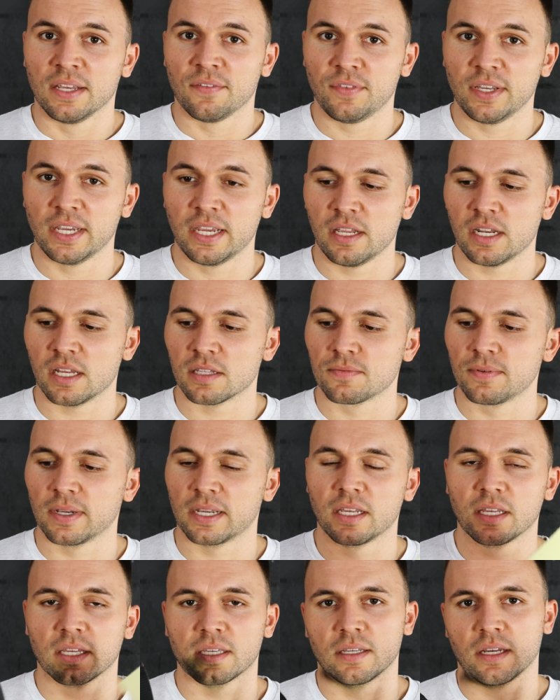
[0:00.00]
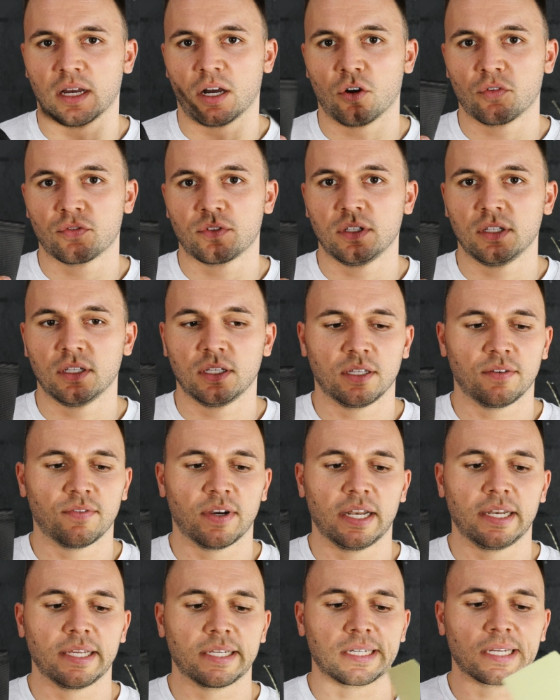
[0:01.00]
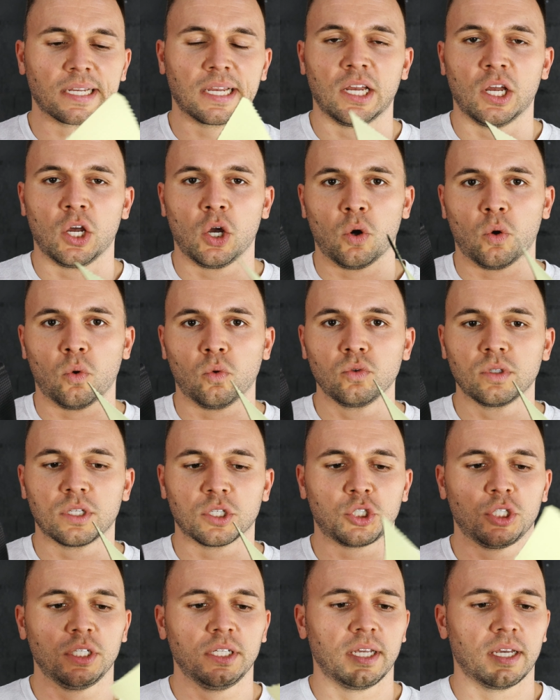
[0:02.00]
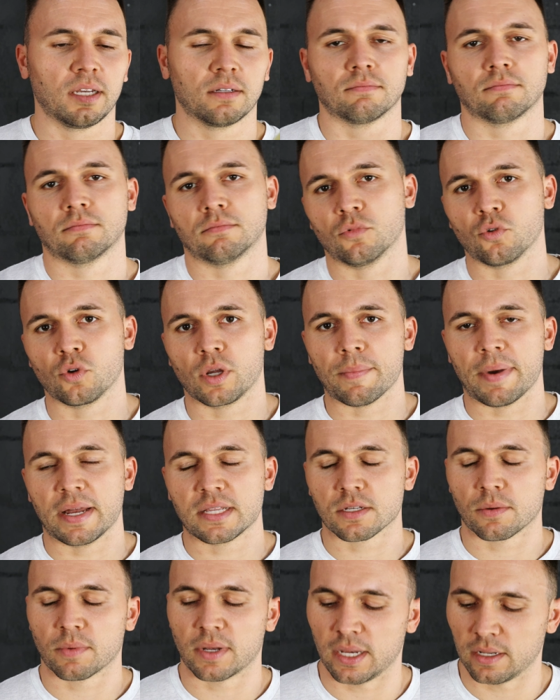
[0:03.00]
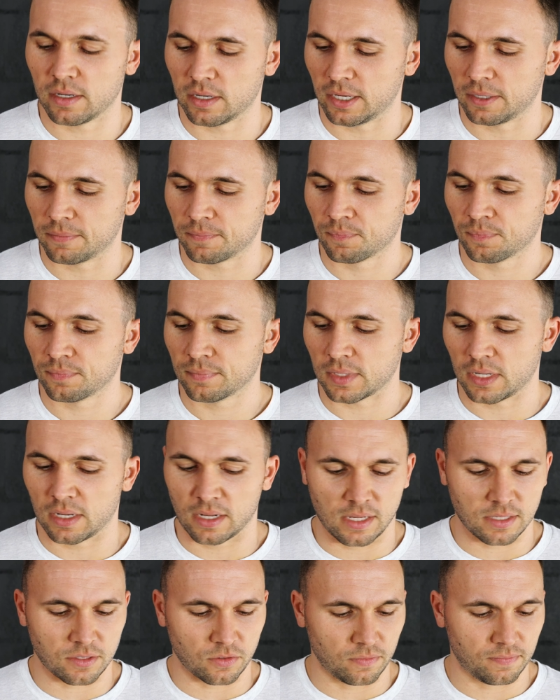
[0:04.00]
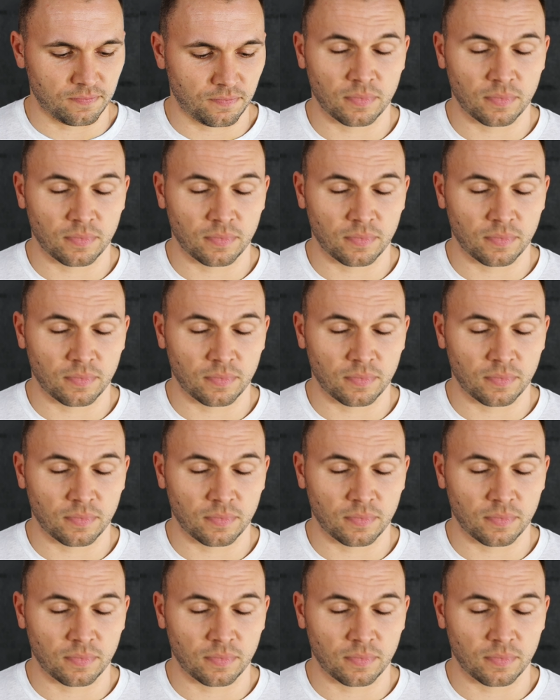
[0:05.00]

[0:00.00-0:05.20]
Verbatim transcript: Wir gehen jetzt wirklich auf die jeweiligen Unterschiede und Gemeinsamkeiten ein. Also,